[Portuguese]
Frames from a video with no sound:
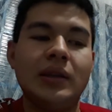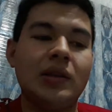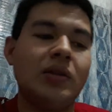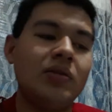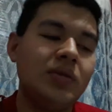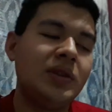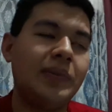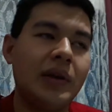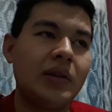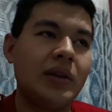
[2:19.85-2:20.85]
Então
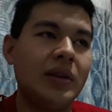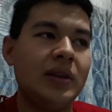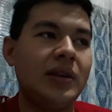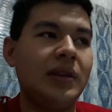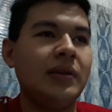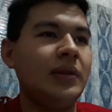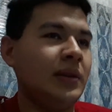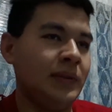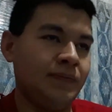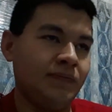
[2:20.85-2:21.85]
espero que, né,
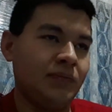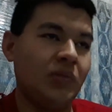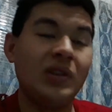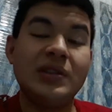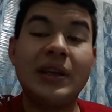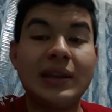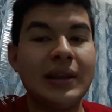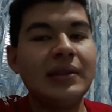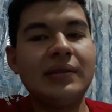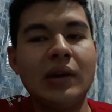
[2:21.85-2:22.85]
Pode ser que
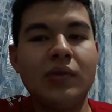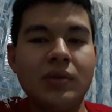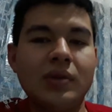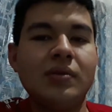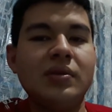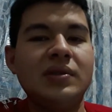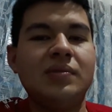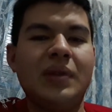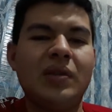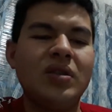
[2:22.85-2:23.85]
até saia um outro
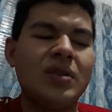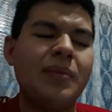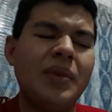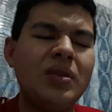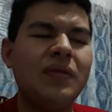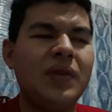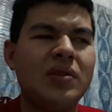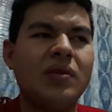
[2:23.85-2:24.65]
exclusivo, mas eu acho que é bem difícil.